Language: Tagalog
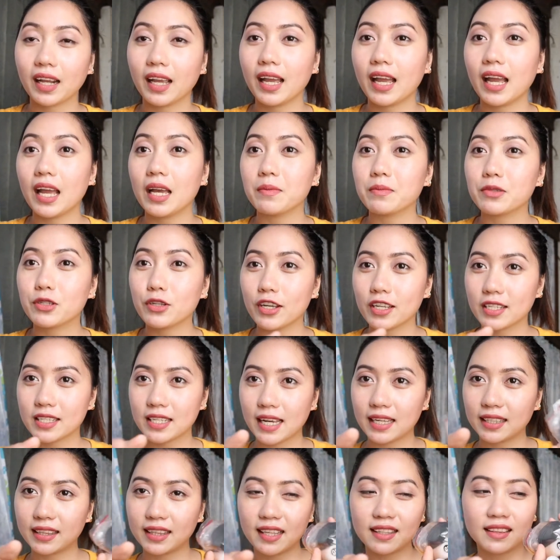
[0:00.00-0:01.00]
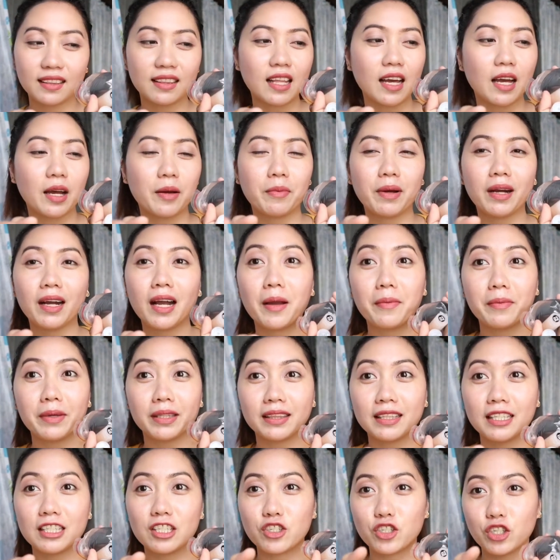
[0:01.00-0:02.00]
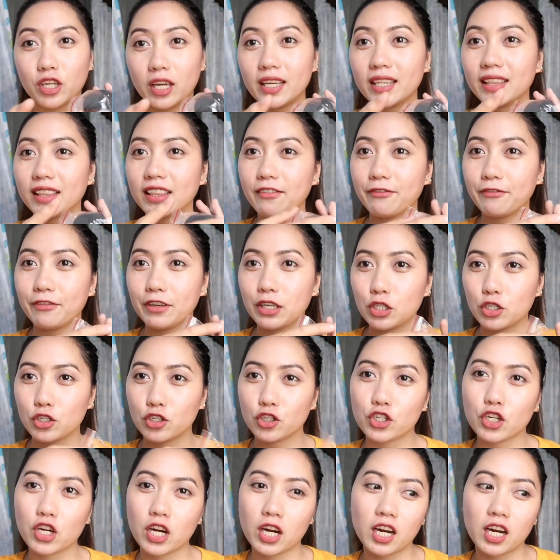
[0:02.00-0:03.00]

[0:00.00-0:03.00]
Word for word: I'm so excited na magamit din siya in the future.